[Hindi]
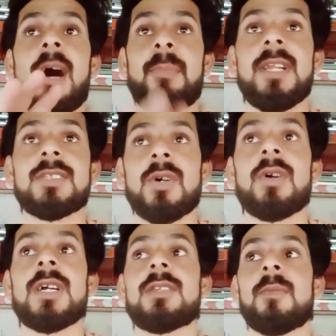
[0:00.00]
अपने
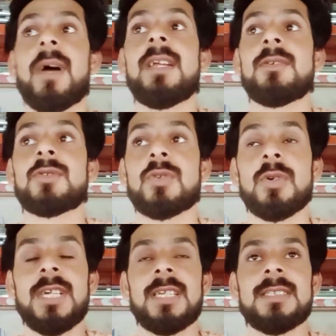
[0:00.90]
सॉन्ग है तो भाई
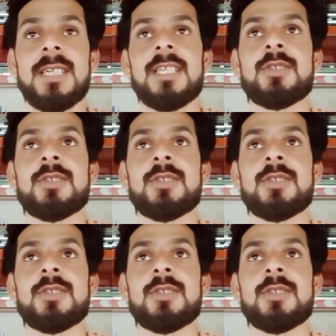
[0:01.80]
उसको ज़्यादा से ज़्यादा